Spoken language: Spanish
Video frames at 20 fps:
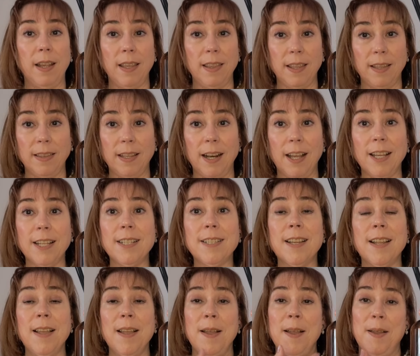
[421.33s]
aquí
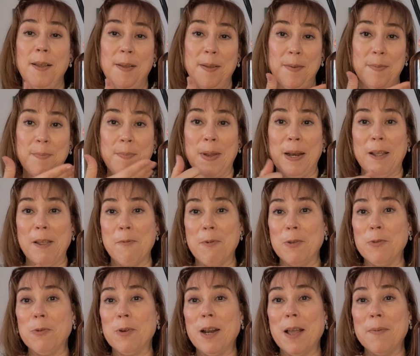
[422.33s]
detrás eh, para que
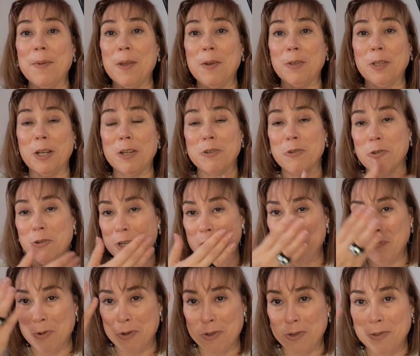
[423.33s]
cuando grabe otras
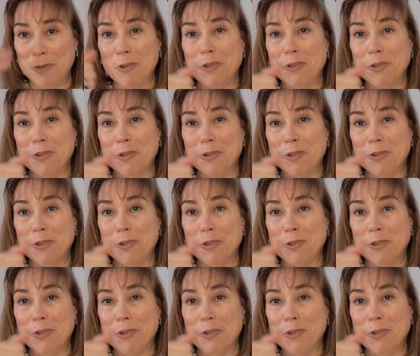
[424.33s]
cosas pues